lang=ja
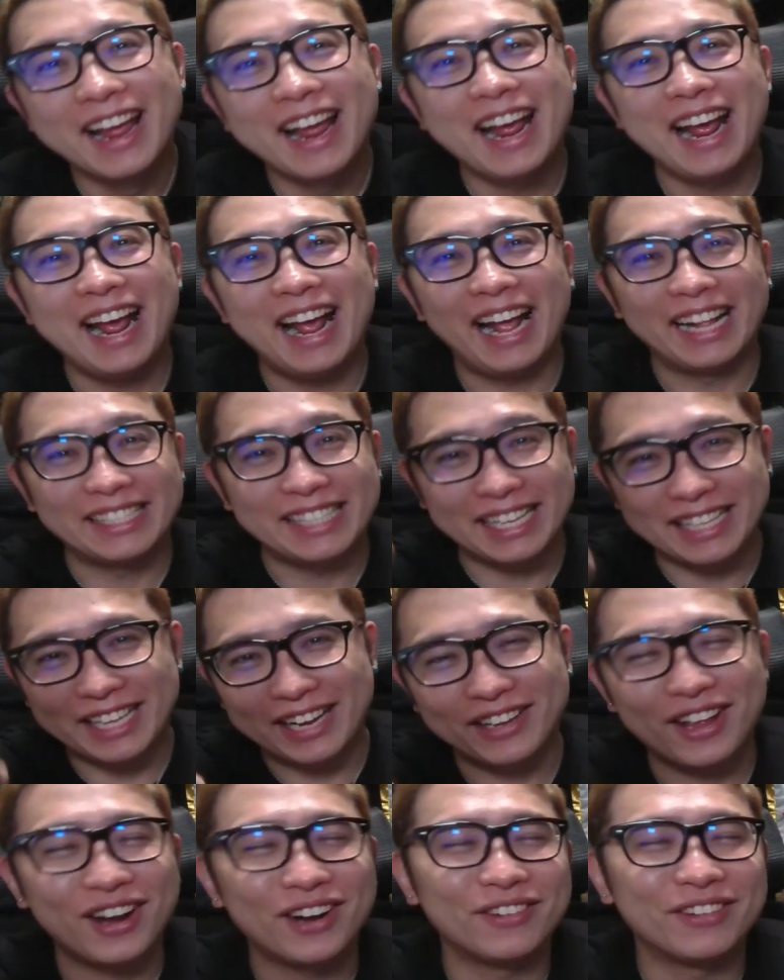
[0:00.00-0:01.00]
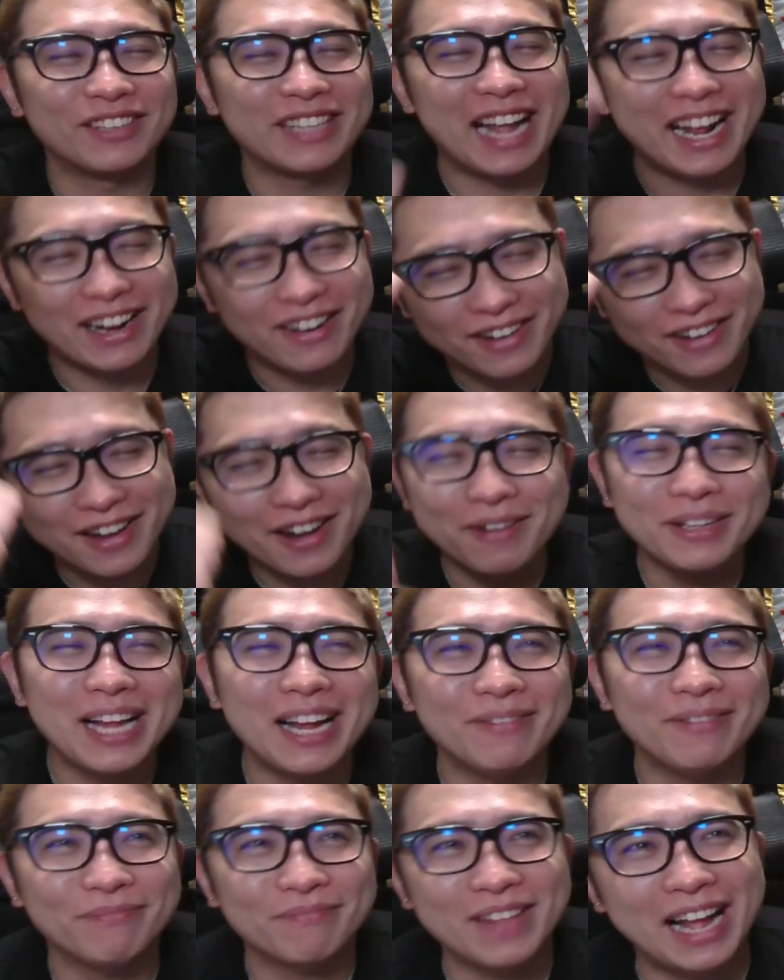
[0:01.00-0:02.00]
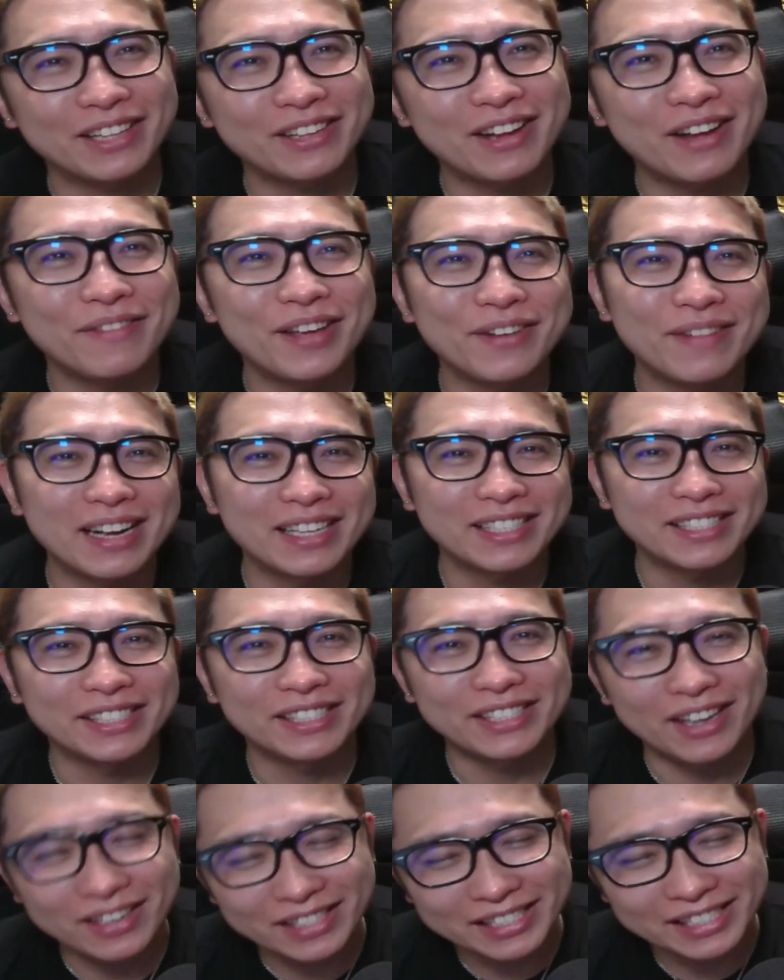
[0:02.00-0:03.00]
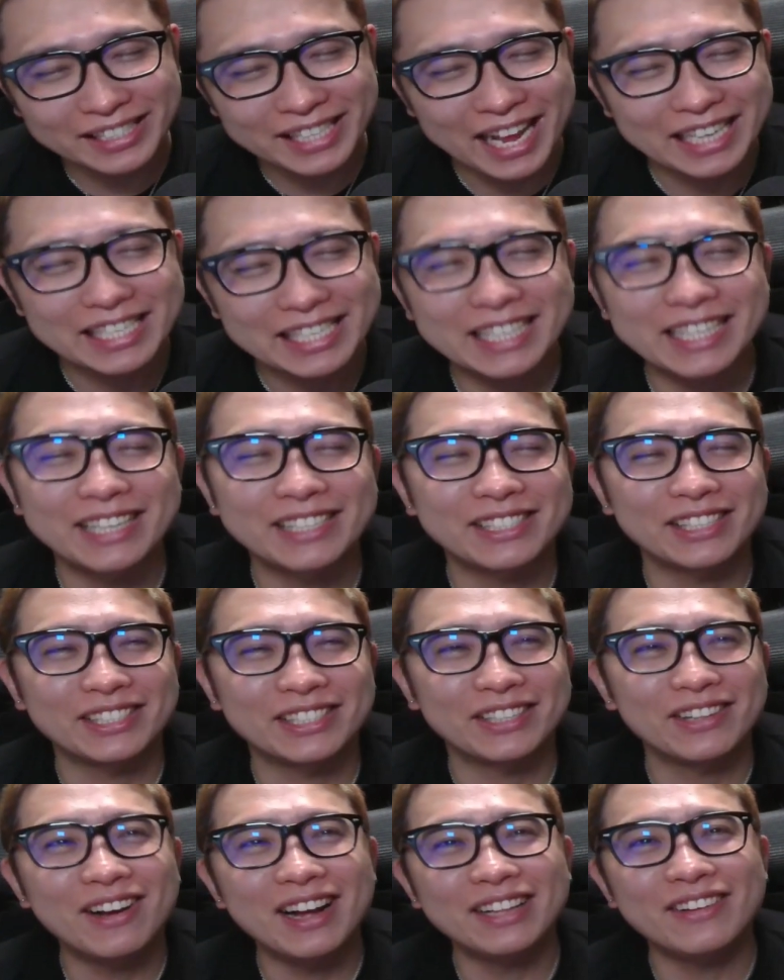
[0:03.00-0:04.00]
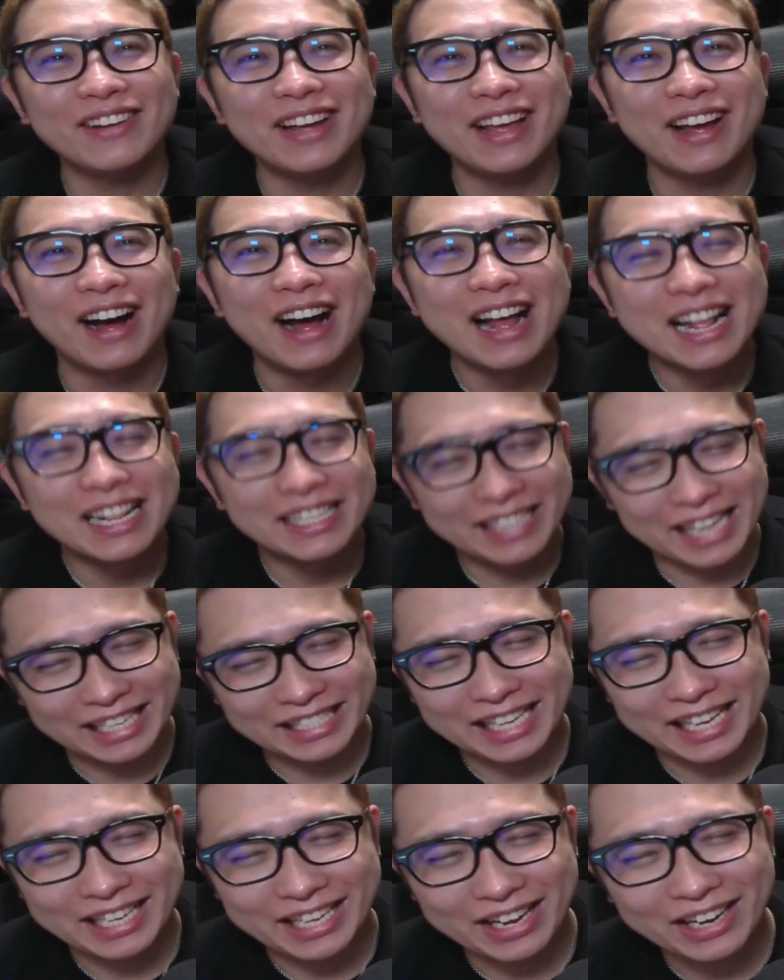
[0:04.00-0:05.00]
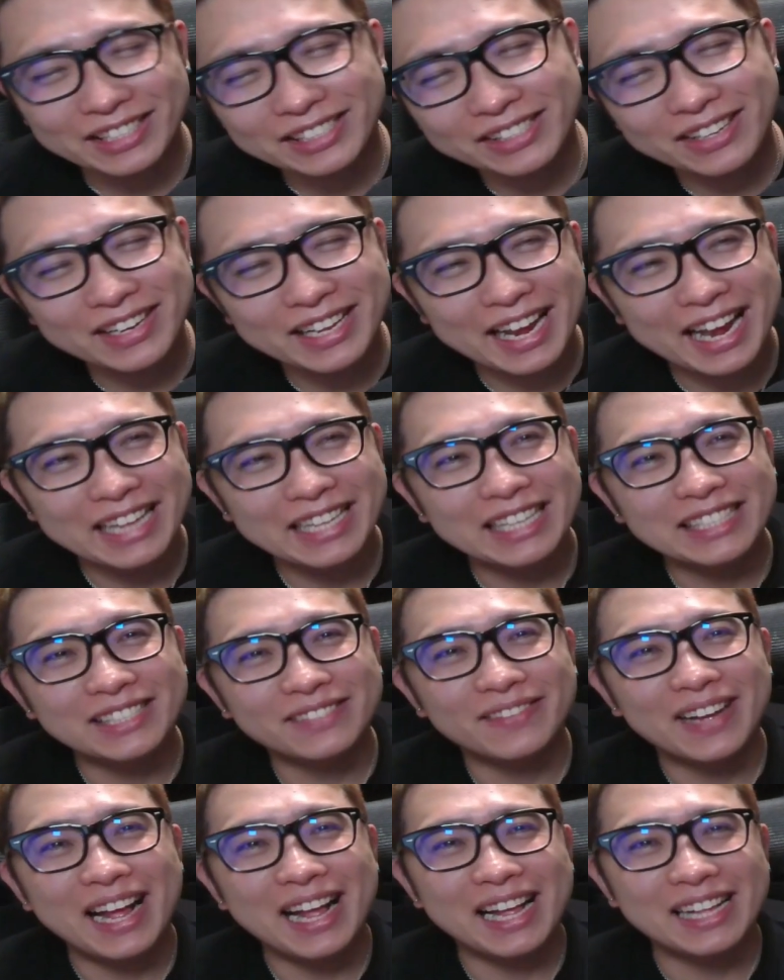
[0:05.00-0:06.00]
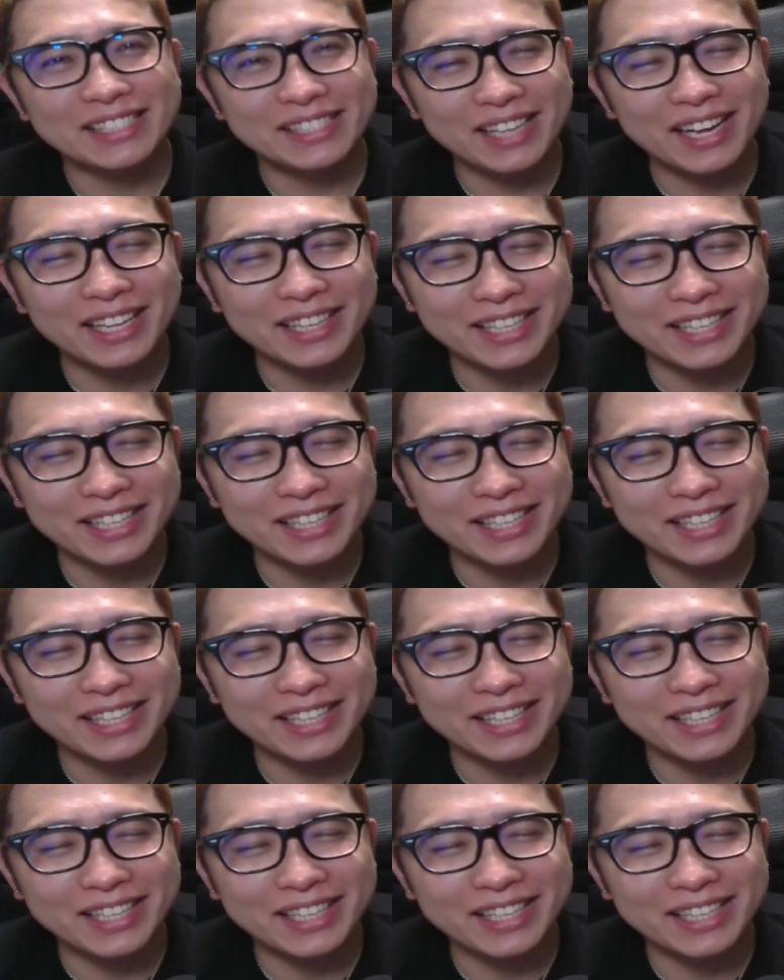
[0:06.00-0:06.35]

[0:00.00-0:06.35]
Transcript: えー、チャンネルネル登録ボタン、高評価ボタン、あとはベルマーク通知オンにして、チャンネルそして動画の応援をぜひぜひよろしくお願いいたしますよ。